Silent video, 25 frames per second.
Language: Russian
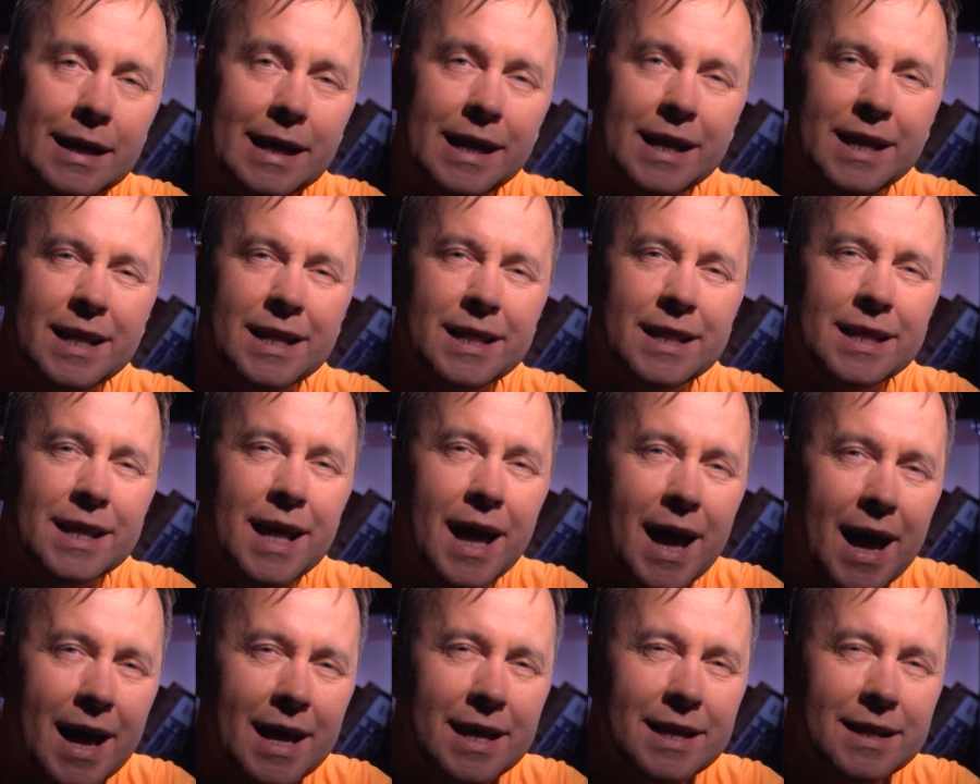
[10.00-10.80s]
или
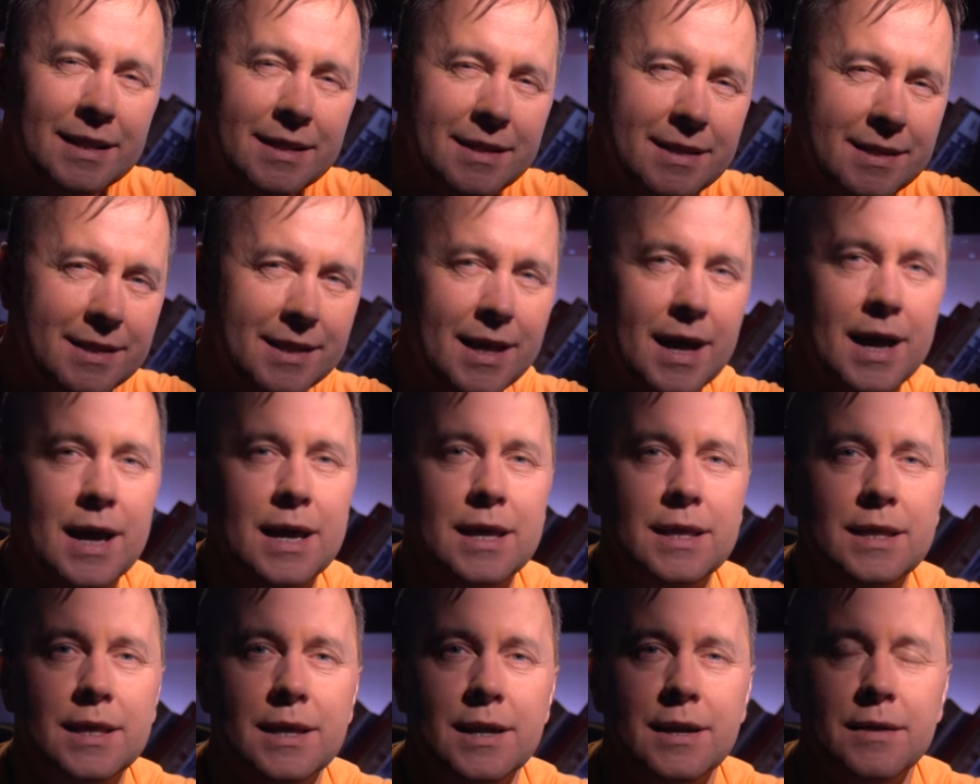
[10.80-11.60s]
на
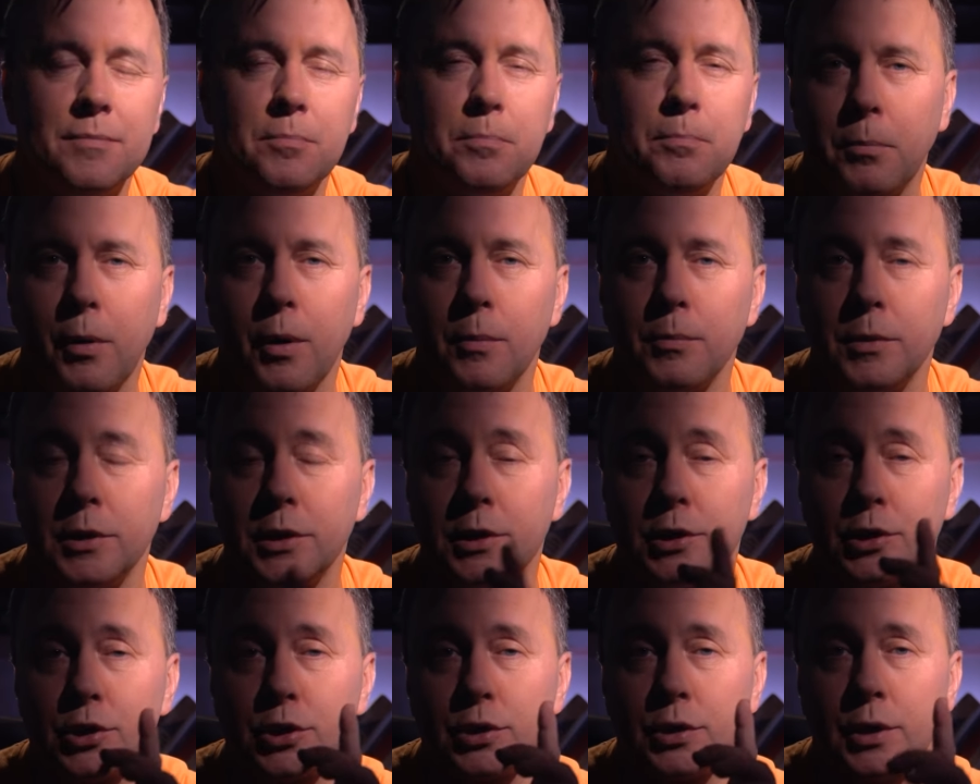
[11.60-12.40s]
инсайдере.
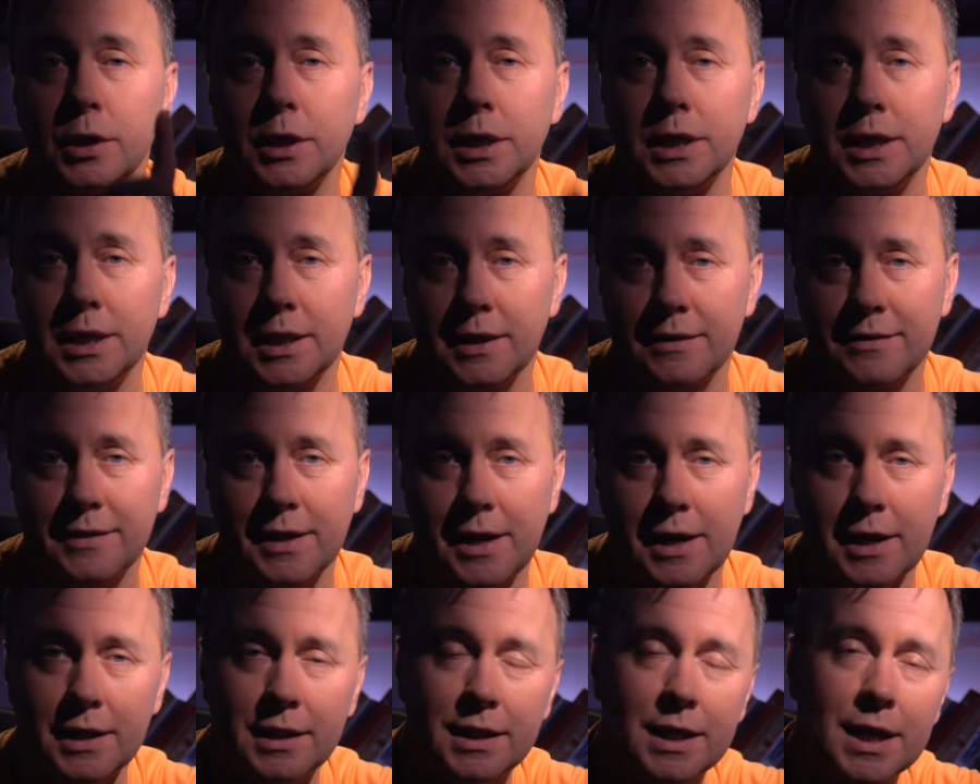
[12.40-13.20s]
Помните, что они
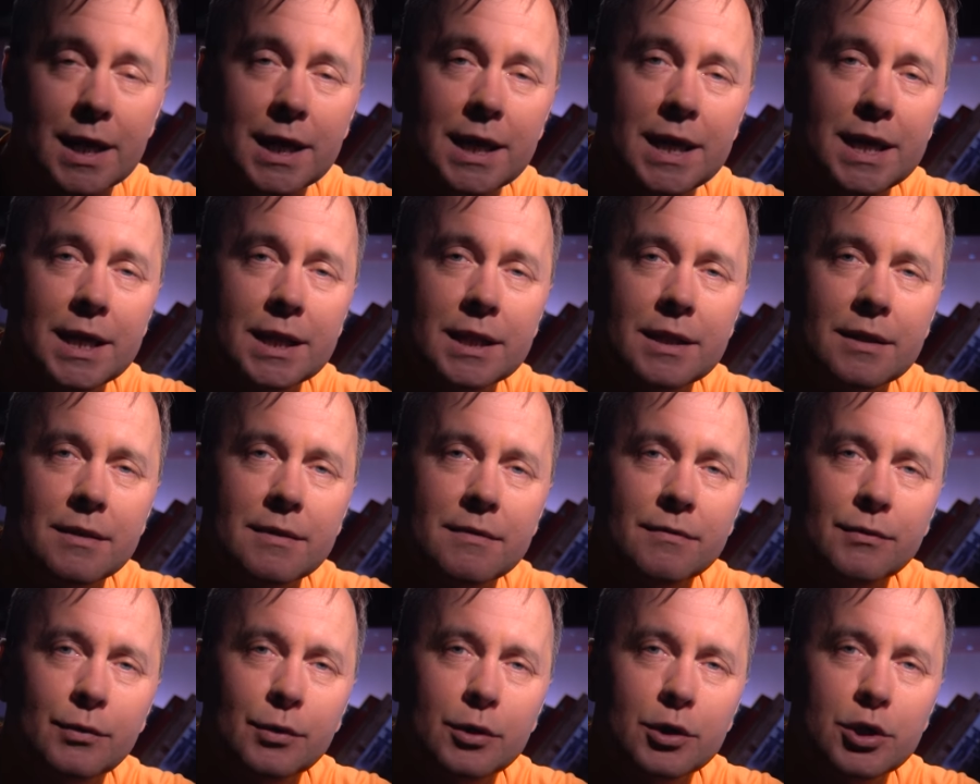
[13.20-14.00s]
иностранные агенты,
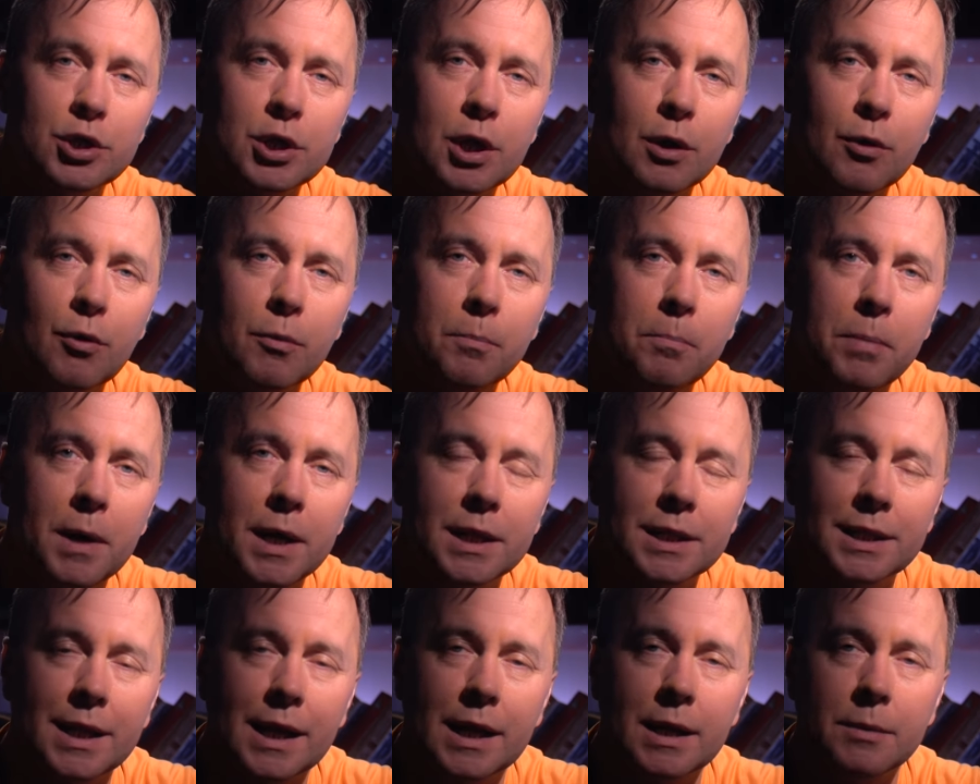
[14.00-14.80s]
сволочи,
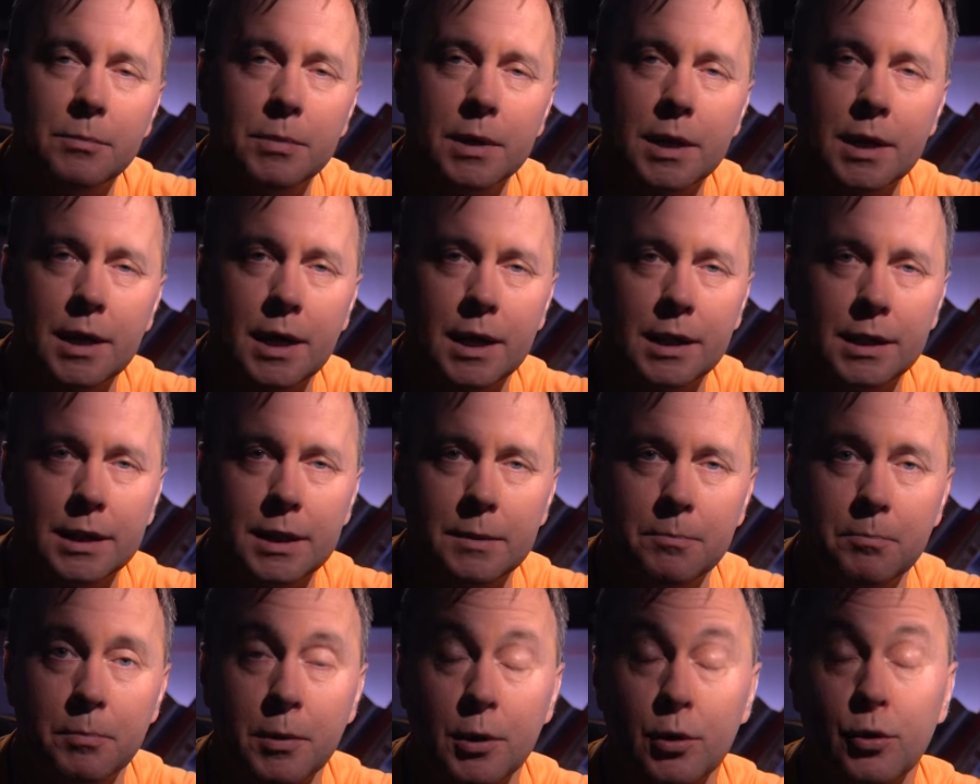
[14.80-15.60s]
оккупанты, либералы
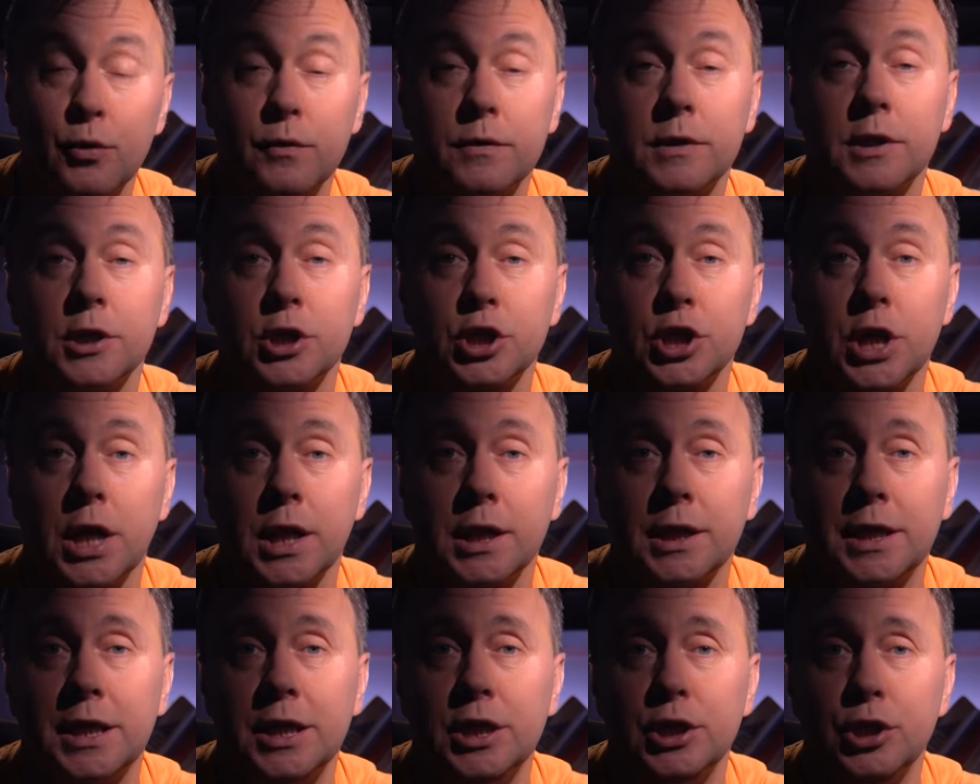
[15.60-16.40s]
и просто
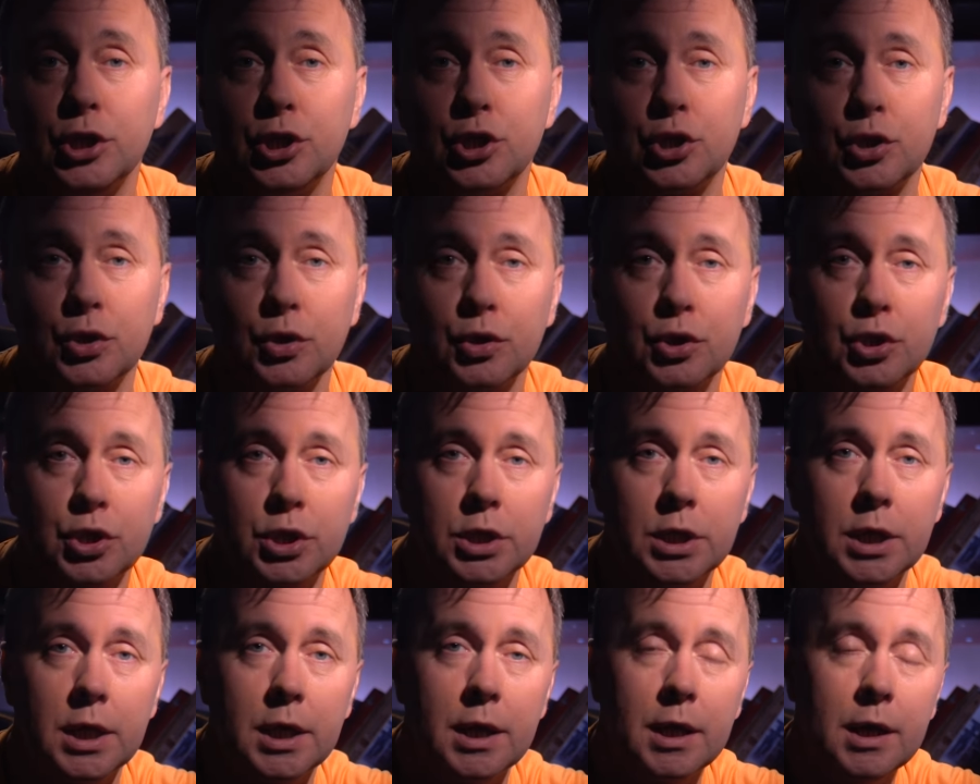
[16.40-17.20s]
жалкие
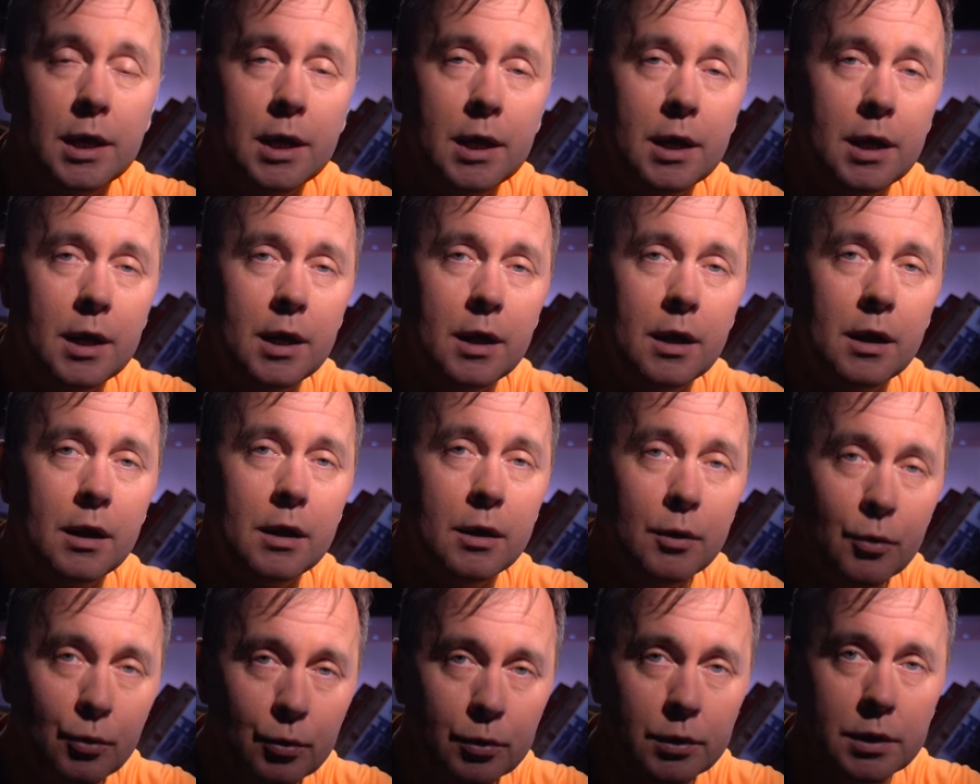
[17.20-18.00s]
ничтожные
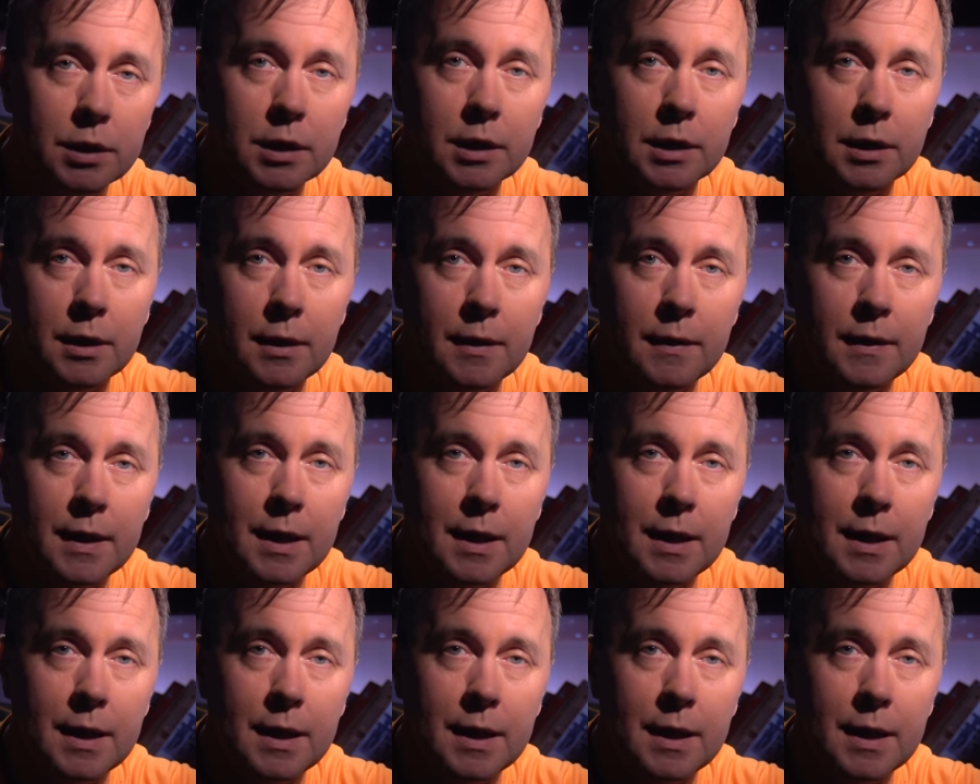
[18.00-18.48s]
люди.